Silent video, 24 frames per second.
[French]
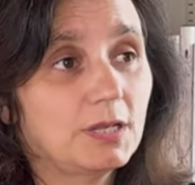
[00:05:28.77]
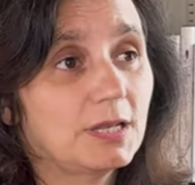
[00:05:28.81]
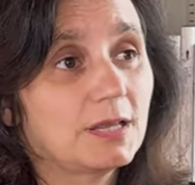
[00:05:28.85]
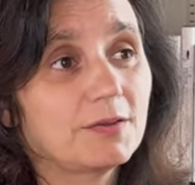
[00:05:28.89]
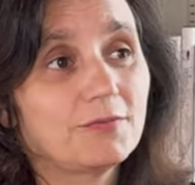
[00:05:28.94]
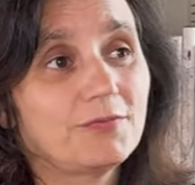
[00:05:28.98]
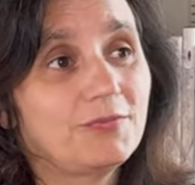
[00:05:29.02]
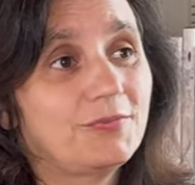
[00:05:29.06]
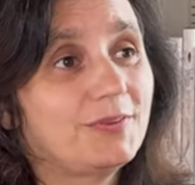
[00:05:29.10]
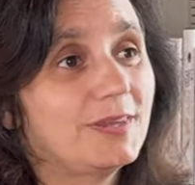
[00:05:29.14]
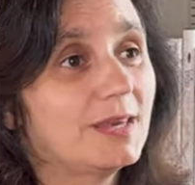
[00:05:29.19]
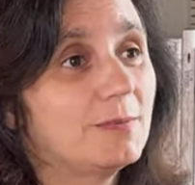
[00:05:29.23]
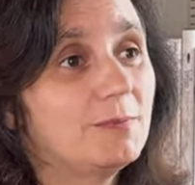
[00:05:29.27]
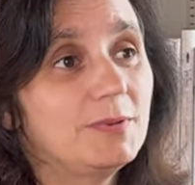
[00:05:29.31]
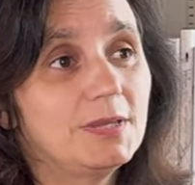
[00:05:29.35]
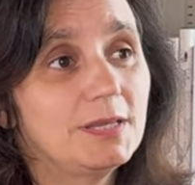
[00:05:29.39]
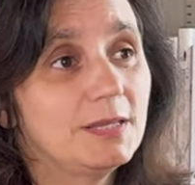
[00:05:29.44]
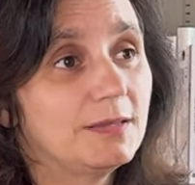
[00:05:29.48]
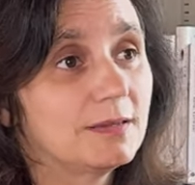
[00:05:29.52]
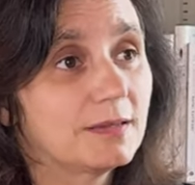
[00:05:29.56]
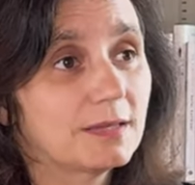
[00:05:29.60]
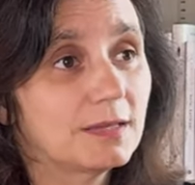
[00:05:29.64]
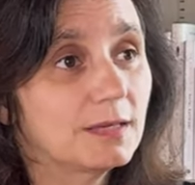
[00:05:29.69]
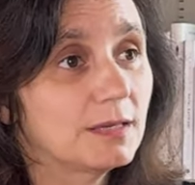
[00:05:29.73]
la
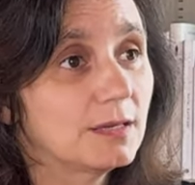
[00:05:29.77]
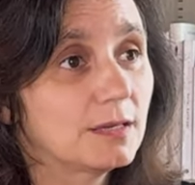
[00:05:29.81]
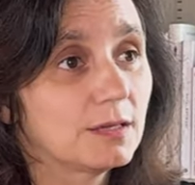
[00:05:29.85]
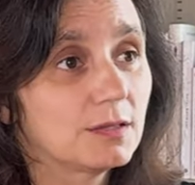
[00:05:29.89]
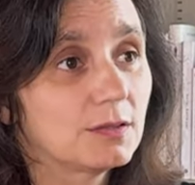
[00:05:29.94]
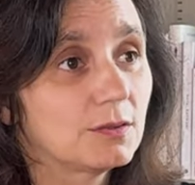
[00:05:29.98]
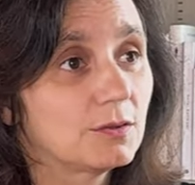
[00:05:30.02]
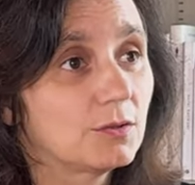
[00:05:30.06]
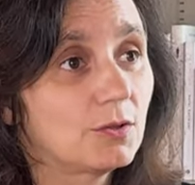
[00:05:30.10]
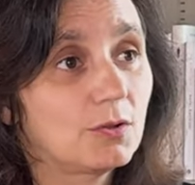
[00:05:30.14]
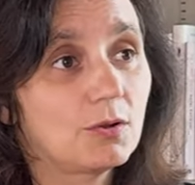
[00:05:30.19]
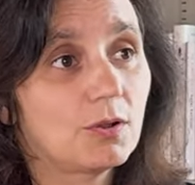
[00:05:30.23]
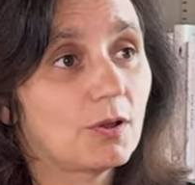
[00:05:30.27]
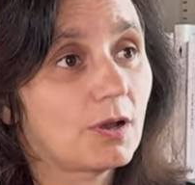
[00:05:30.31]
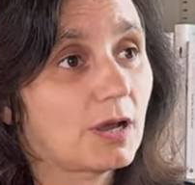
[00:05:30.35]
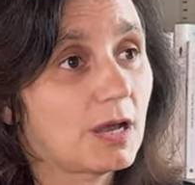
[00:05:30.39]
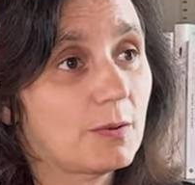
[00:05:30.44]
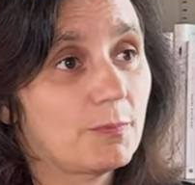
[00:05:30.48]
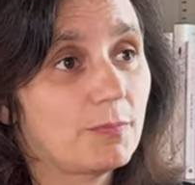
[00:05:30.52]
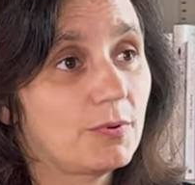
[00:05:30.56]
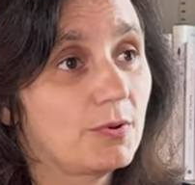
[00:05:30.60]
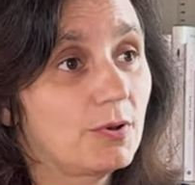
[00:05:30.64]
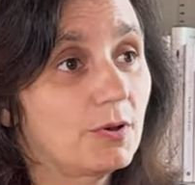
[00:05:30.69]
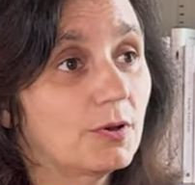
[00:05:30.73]
viabilité de leur
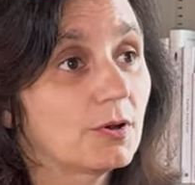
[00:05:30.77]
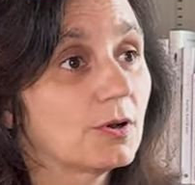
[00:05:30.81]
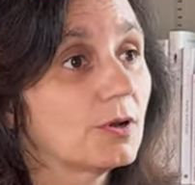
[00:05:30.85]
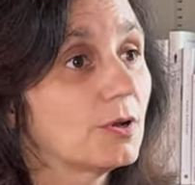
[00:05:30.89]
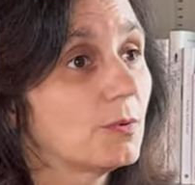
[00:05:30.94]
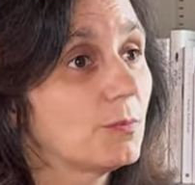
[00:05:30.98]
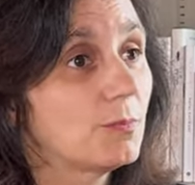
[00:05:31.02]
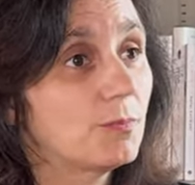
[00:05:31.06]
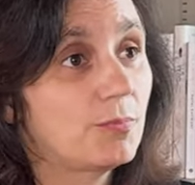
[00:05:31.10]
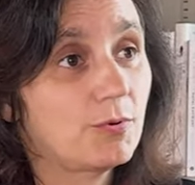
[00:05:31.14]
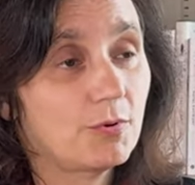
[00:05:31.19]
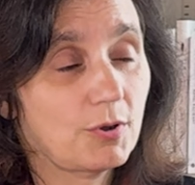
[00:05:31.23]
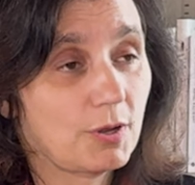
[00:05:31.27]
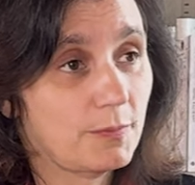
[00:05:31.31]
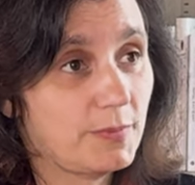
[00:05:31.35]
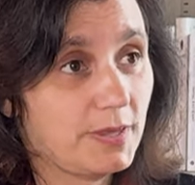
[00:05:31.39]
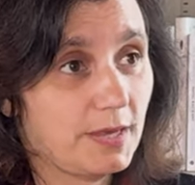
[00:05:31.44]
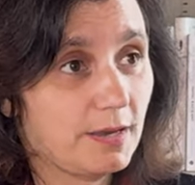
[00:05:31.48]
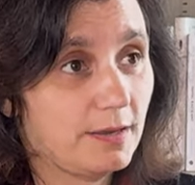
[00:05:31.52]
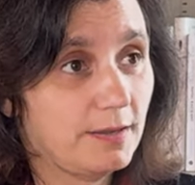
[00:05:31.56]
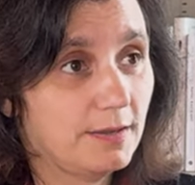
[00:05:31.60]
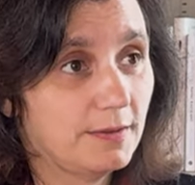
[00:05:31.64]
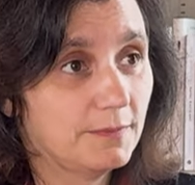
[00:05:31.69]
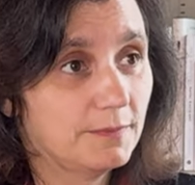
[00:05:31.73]
rapport Power BI.